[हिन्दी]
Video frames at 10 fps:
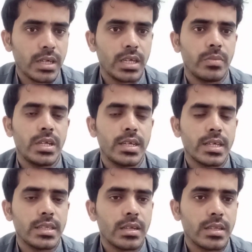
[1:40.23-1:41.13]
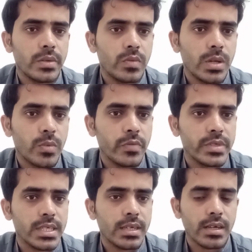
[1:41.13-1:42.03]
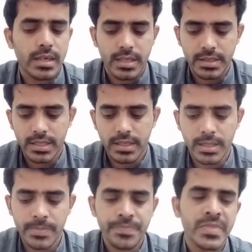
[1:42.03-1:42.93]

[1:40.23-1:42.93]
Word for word: एक महीने के अंदर अंदर वो आपको वीज़ा निकाल के देगा